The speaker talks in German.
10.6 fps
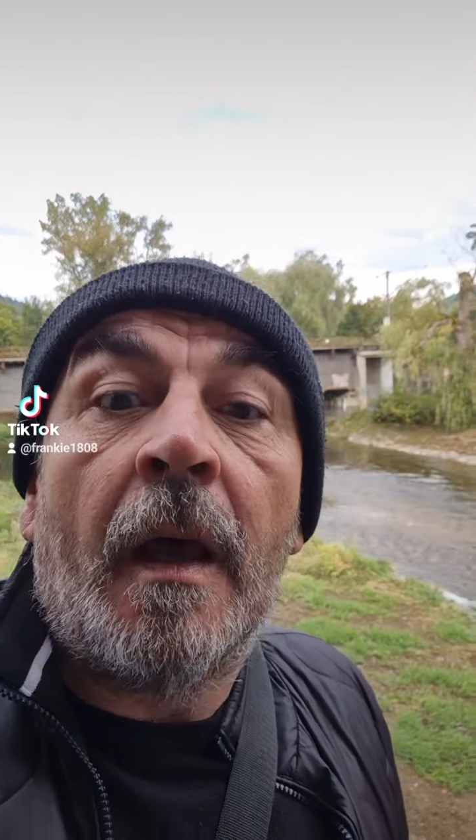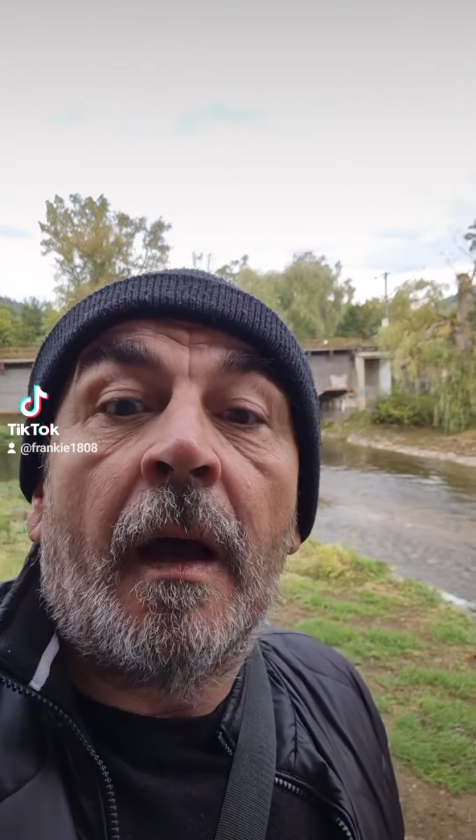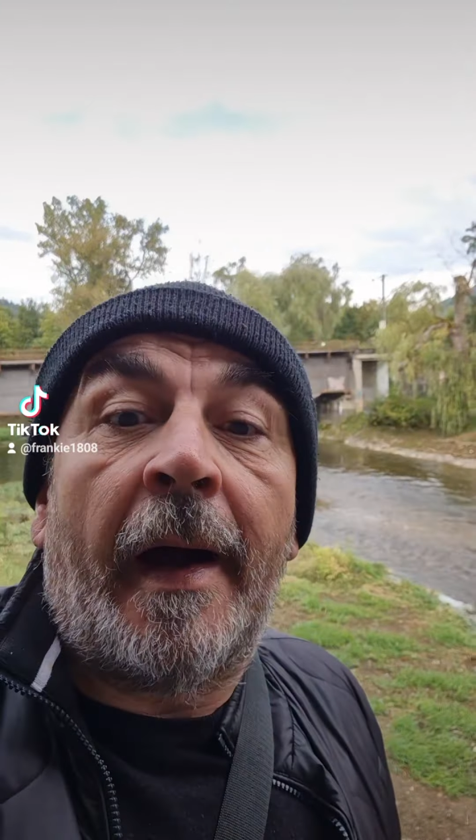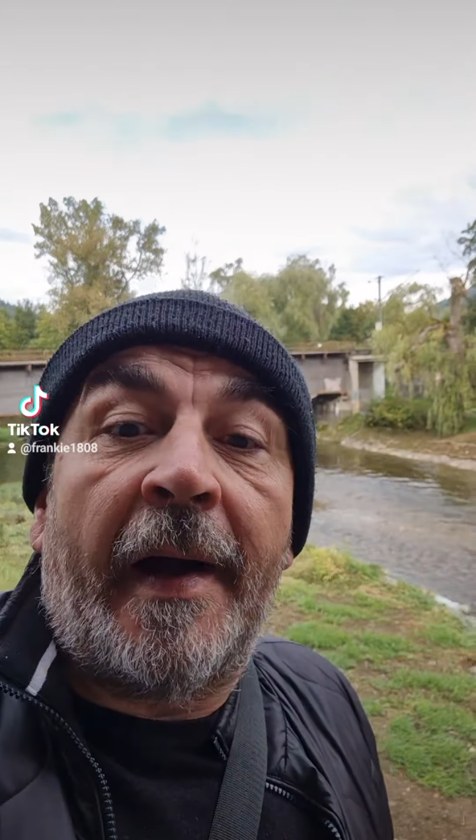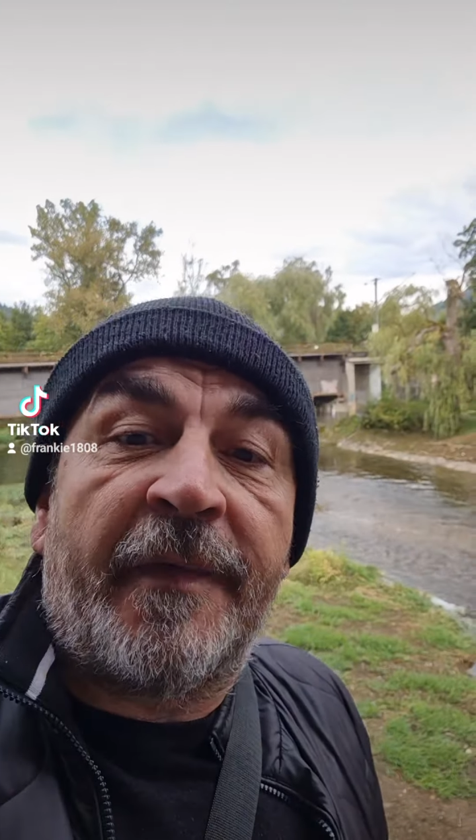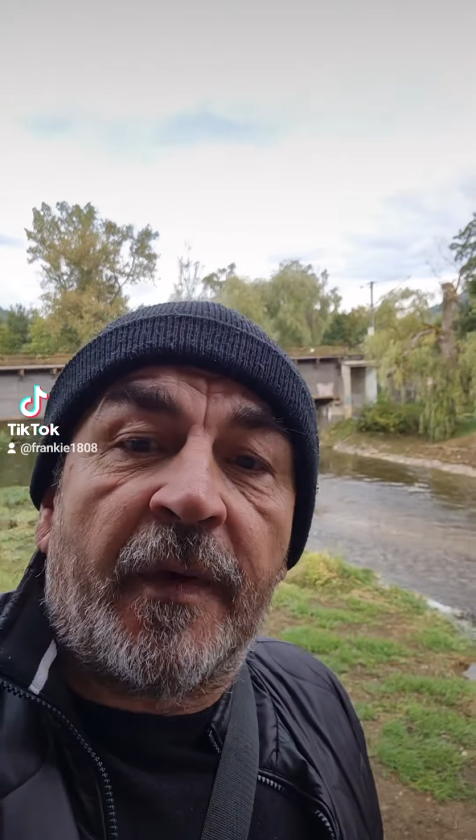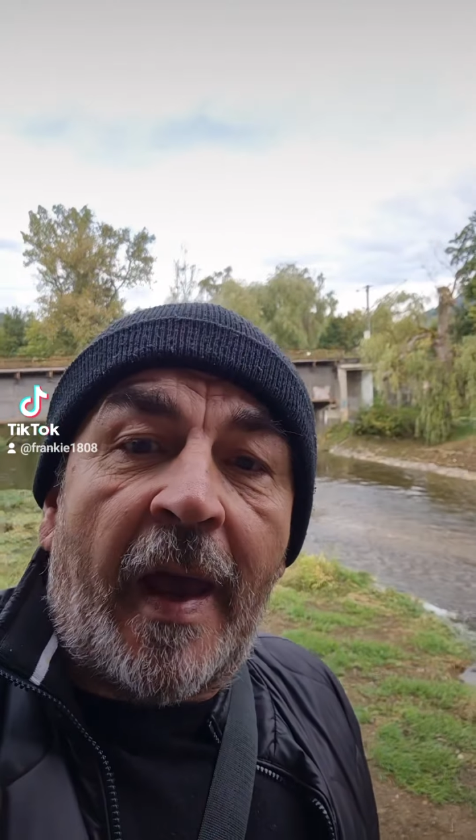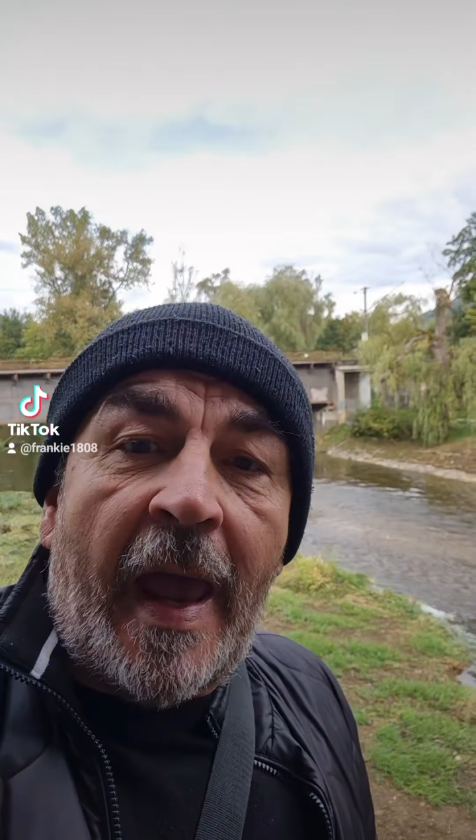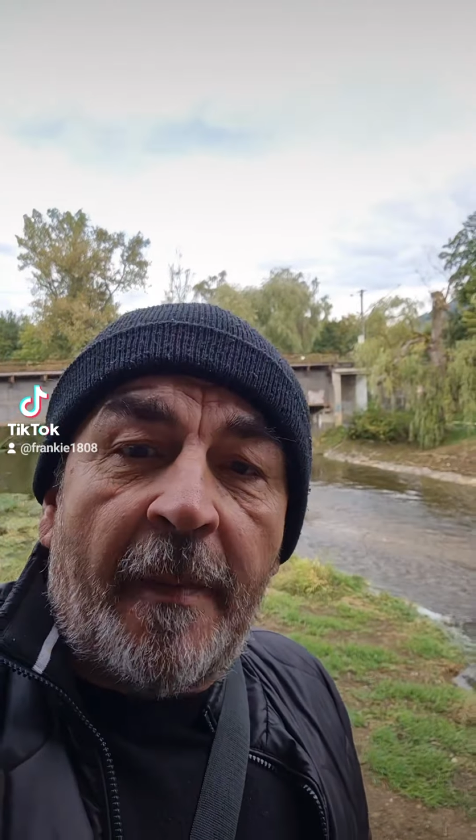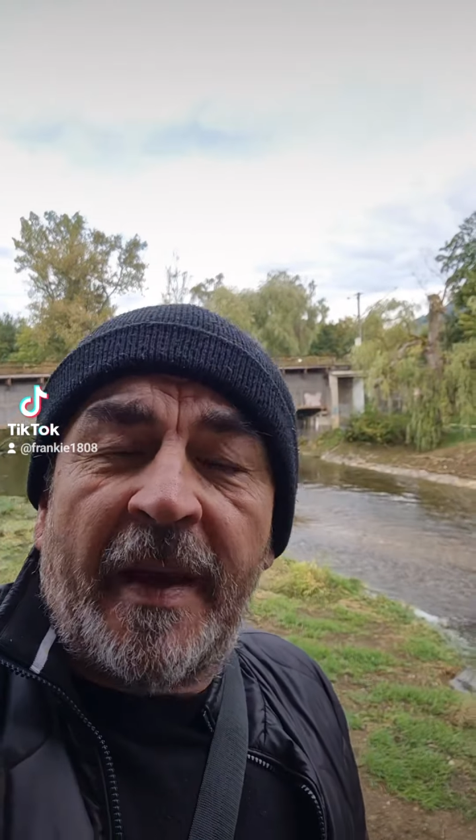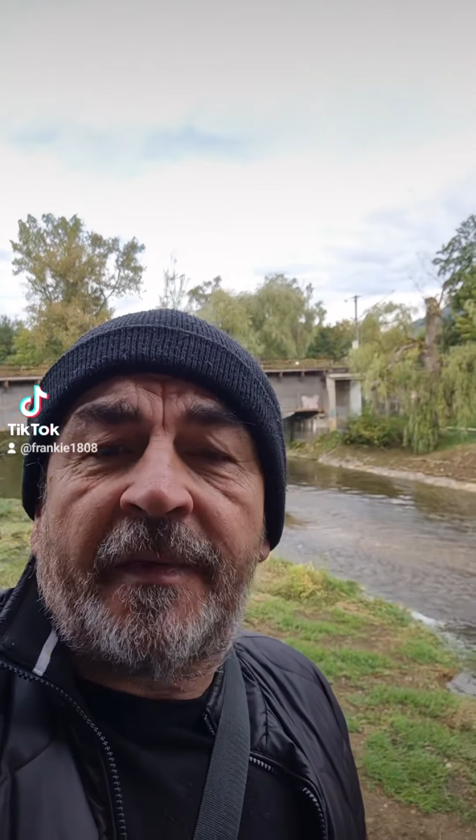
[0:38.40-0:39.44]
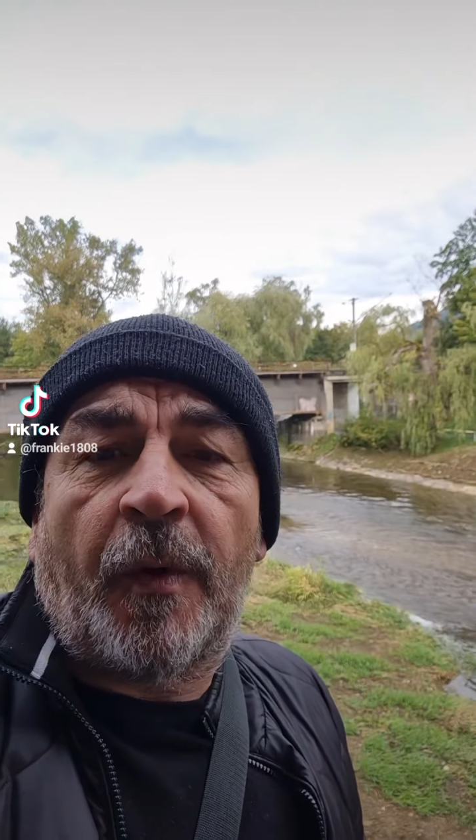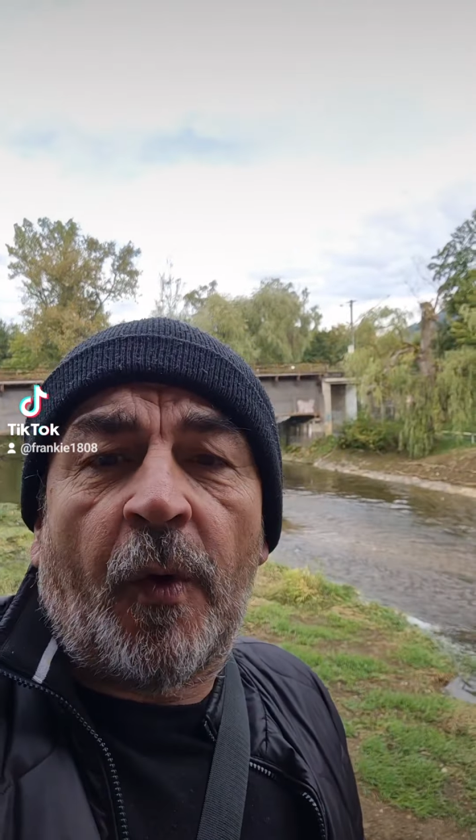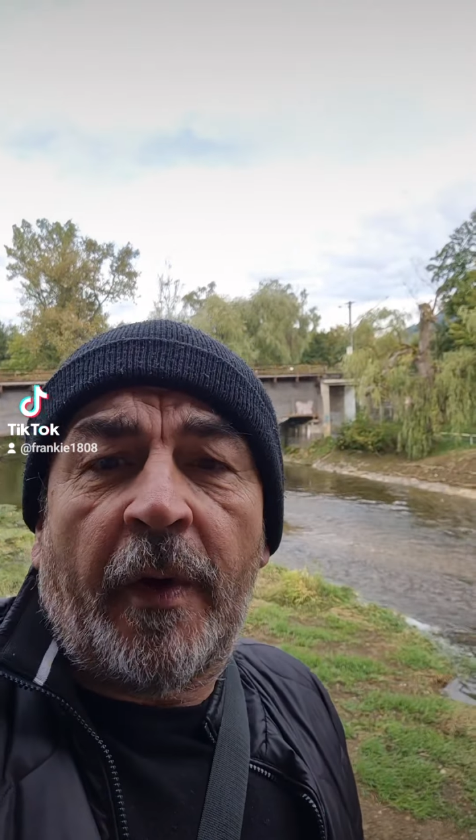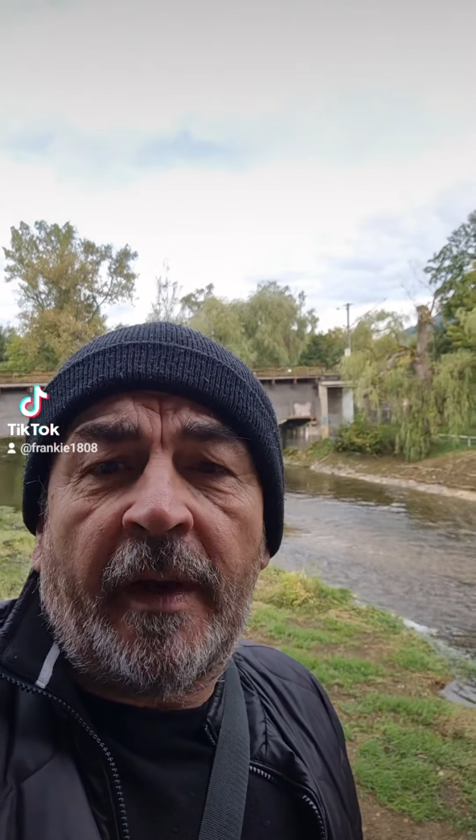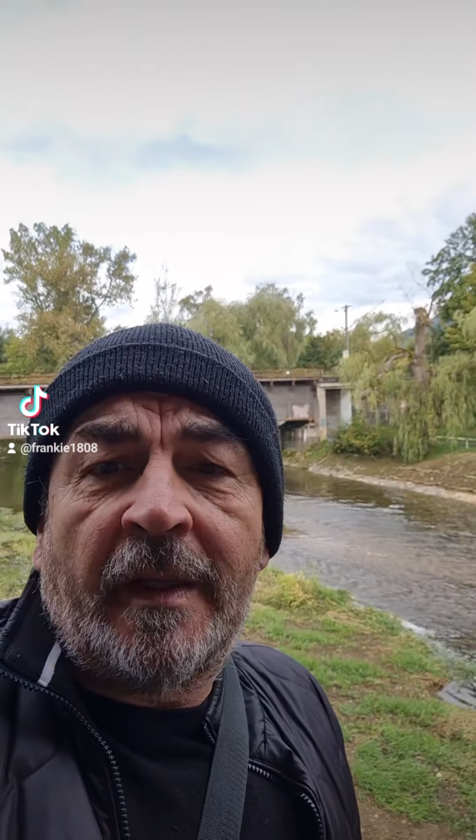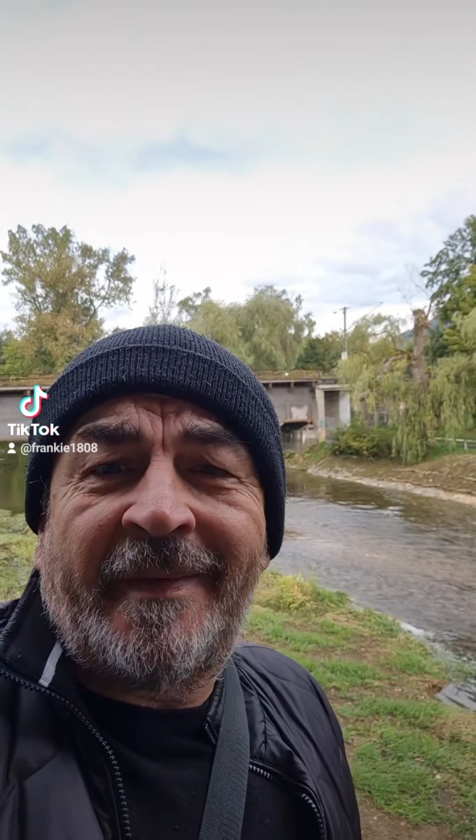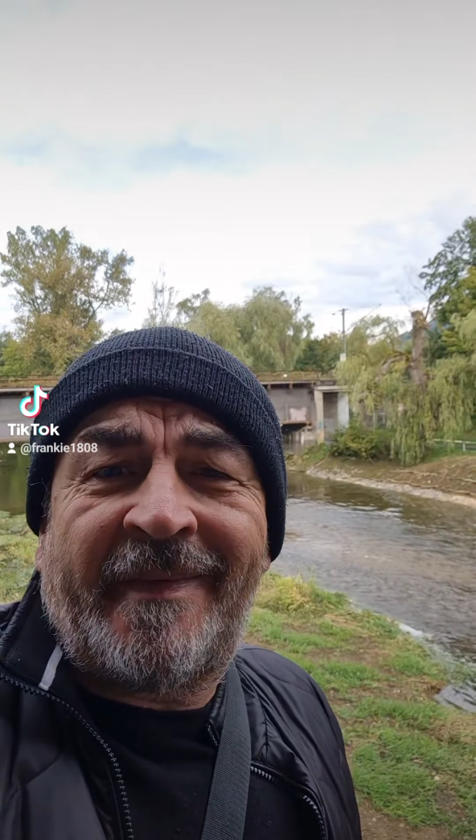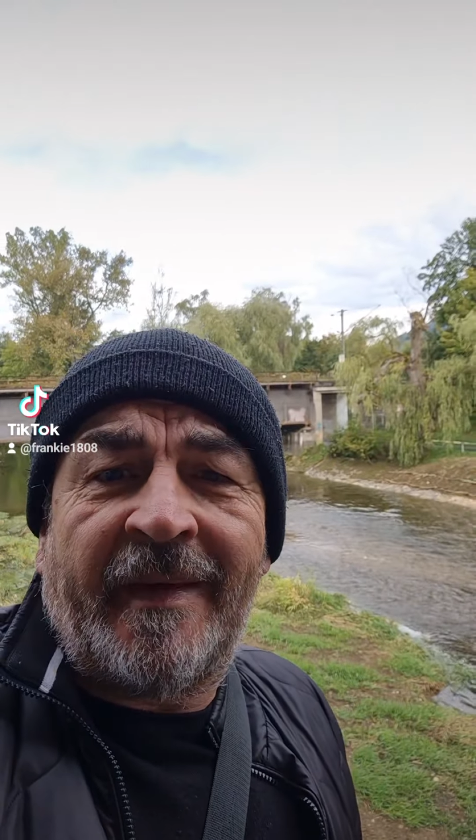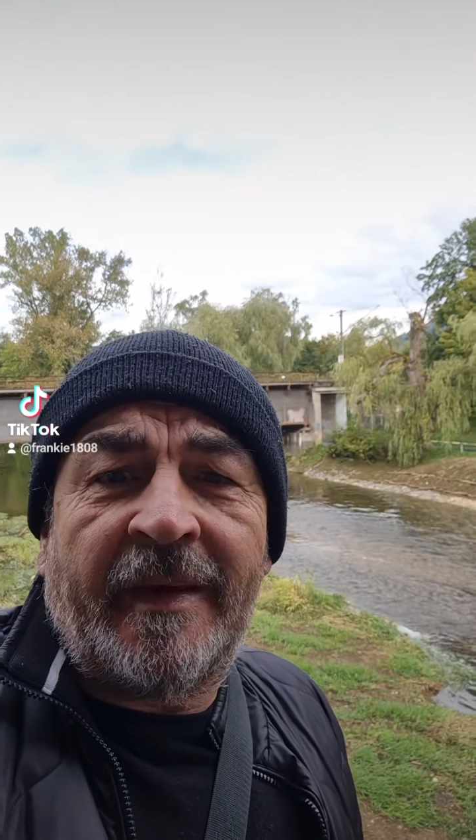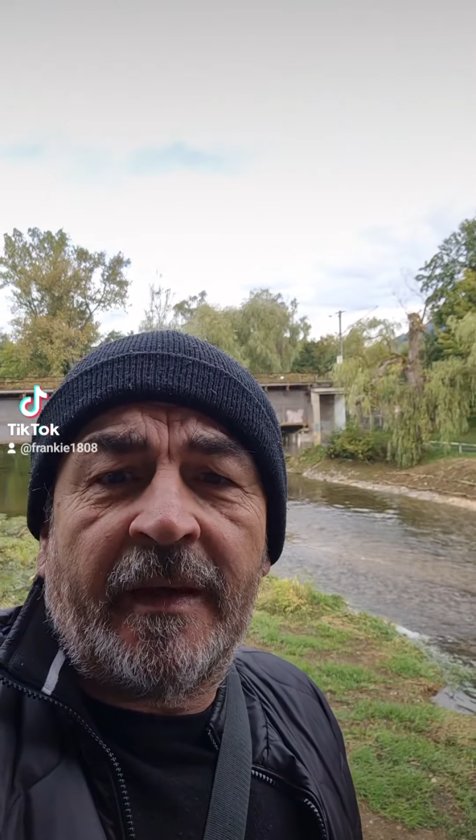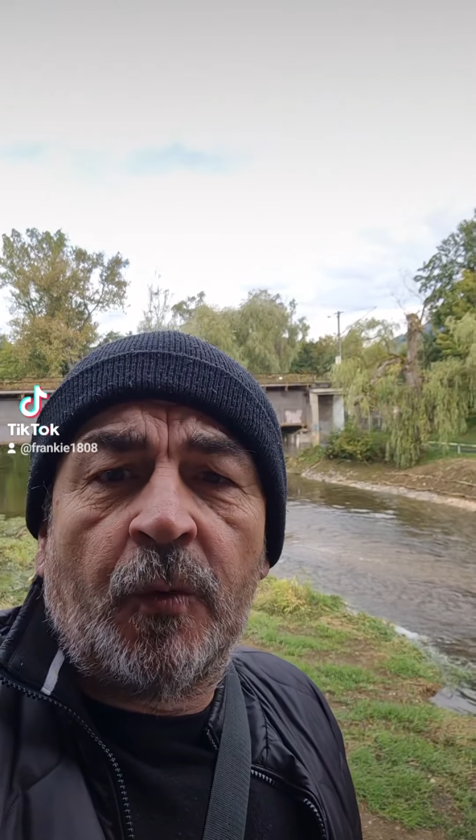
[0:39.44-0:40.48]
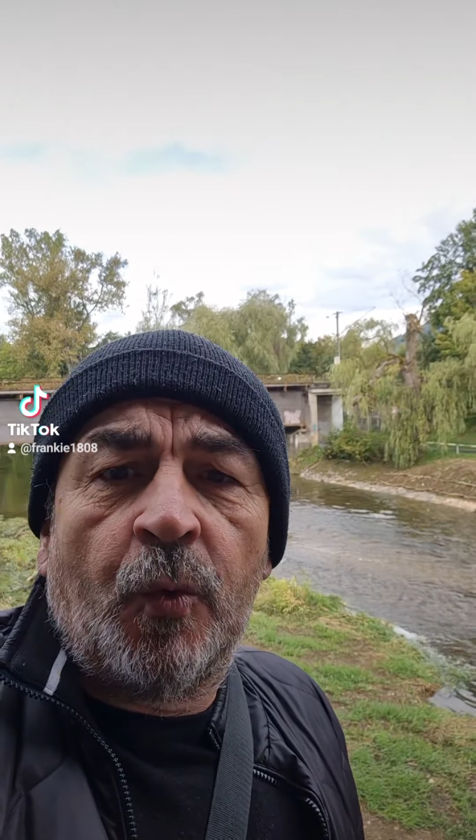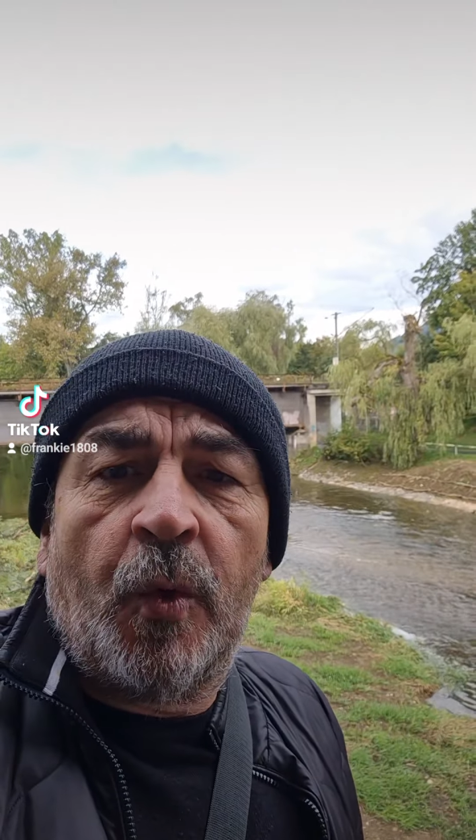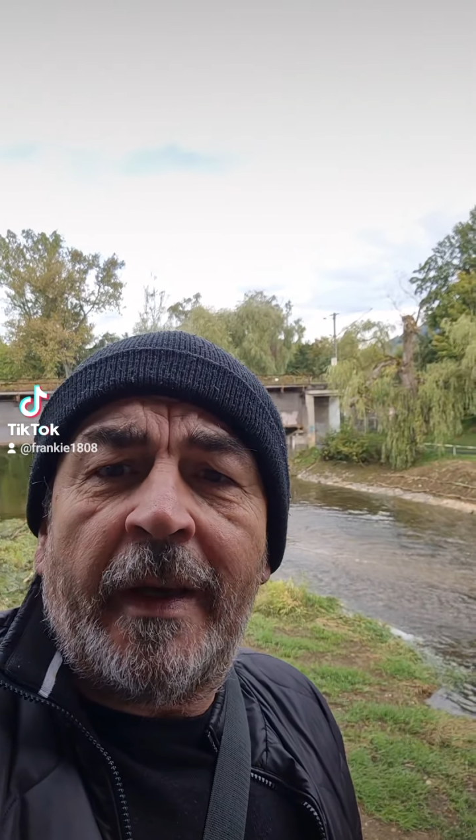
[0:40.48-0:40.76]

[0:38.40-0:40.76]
Also Herbert Reul, CDU,